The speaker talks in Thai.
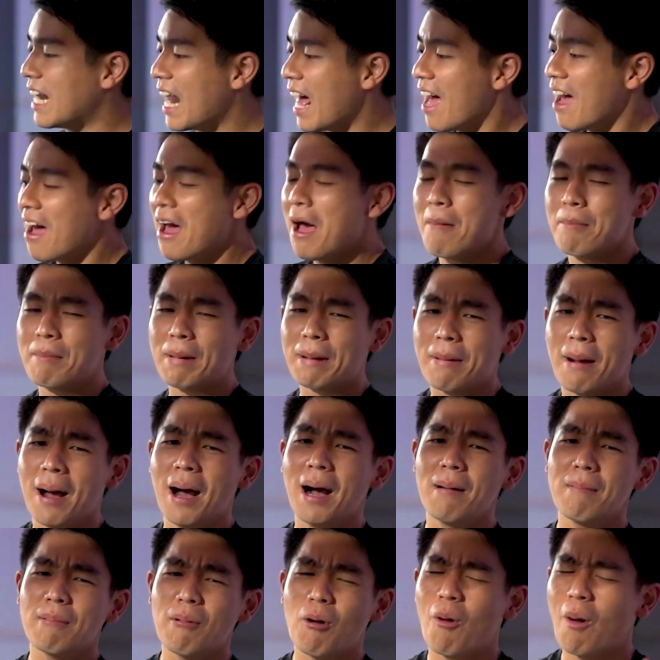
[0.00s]
และมัน
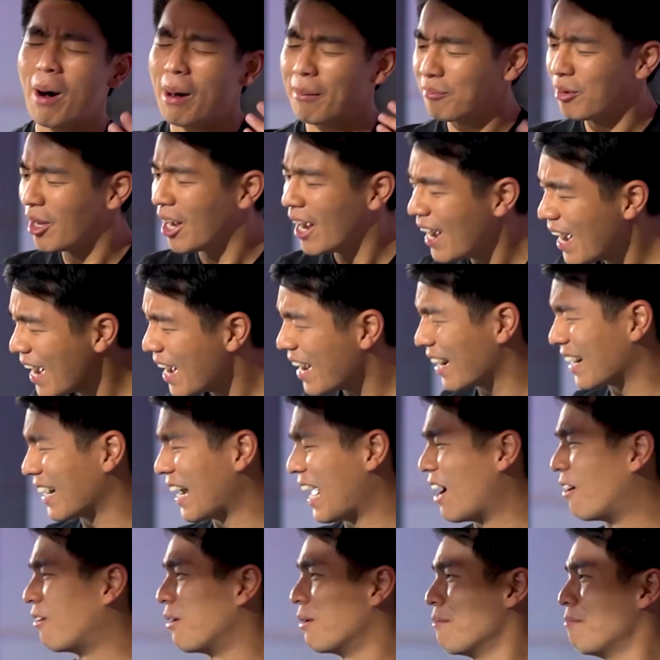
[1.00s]
เพิ่มความเท่อีก
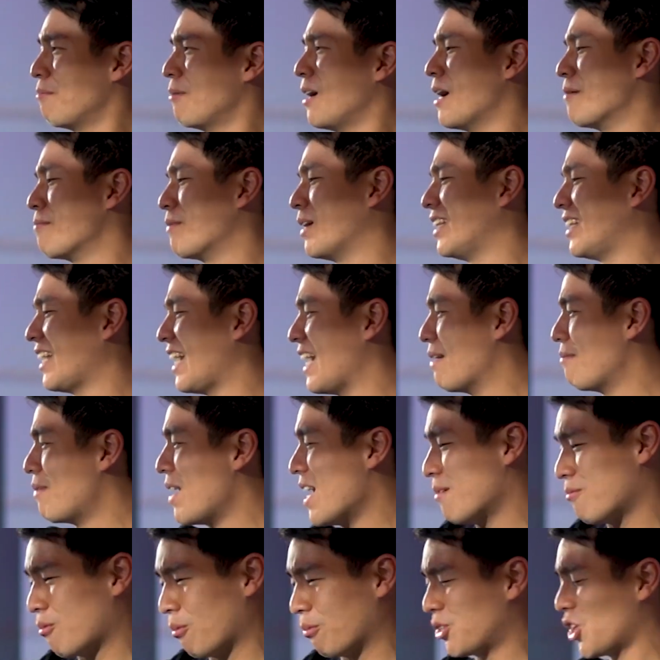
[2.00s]
แล้วเพื่อนมันเท่
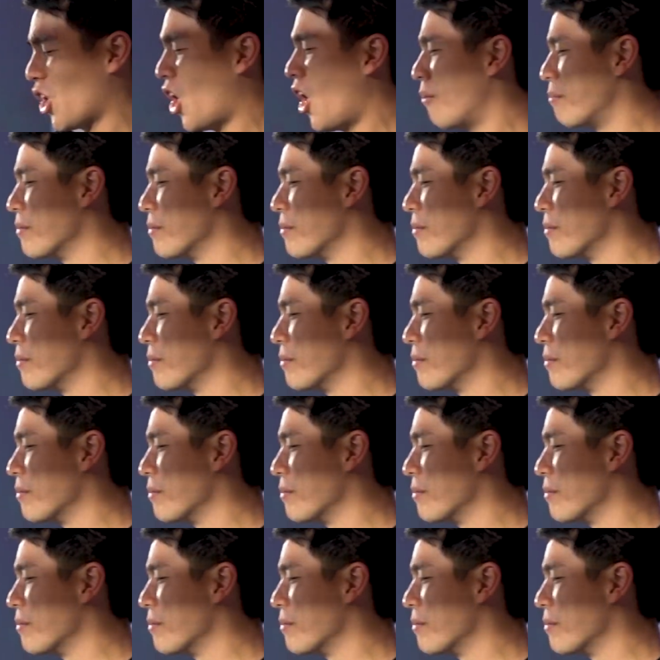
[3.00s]
มากผมชอ